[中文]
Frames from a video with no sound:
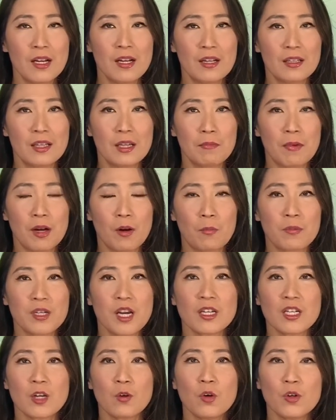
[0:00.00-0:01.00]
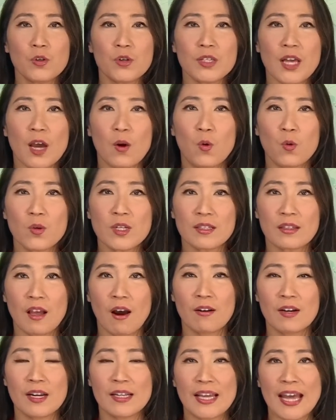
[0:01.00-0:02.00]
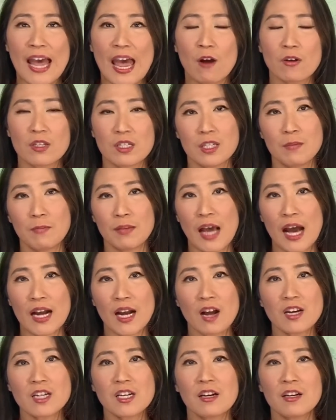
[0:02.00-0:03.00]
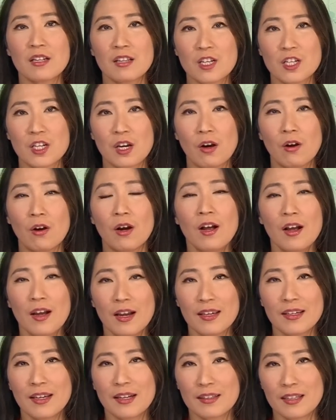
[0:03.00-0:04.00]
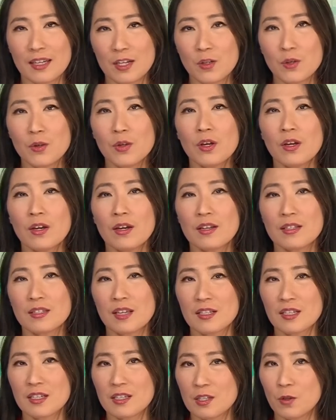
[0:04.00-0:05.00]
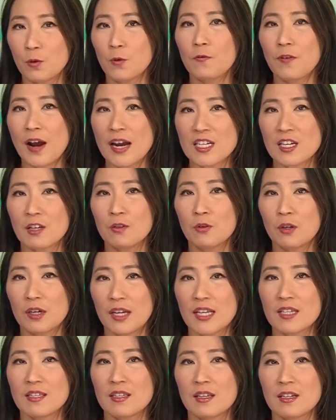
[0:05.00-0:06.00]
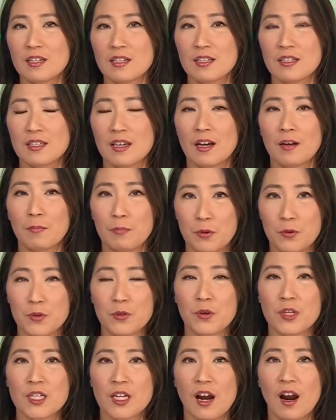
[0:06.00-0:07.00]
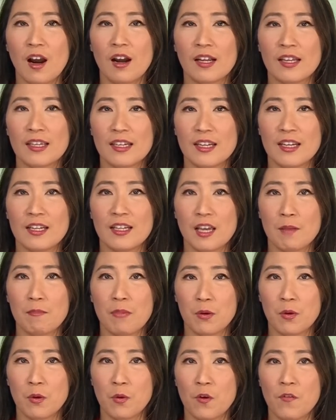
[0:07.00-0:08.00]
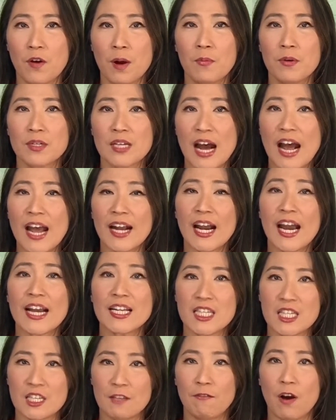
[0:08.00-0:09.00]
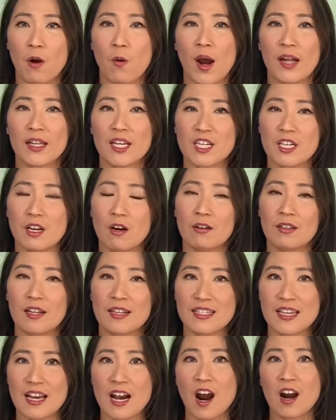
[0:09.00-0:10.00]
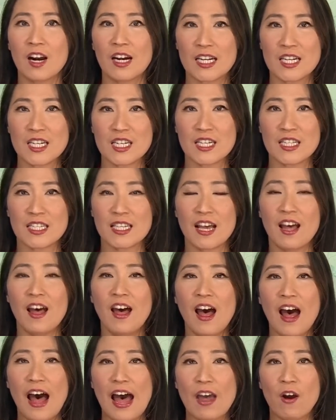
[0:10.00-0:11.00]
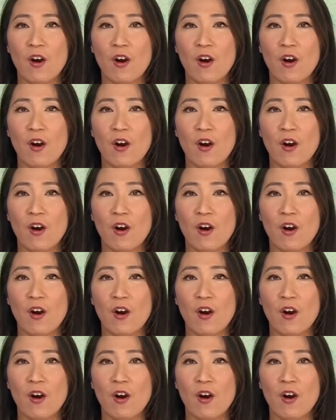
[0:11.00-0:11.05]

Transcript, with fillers: 那么我们知道，这过去在胡锦涛任内，还有习近平他刚上任的时候，也的确曾经似乎发生过类似的事件啊。比如说，这个2011年美国国防部长埃盖茨访华的时候的歼20事件，还有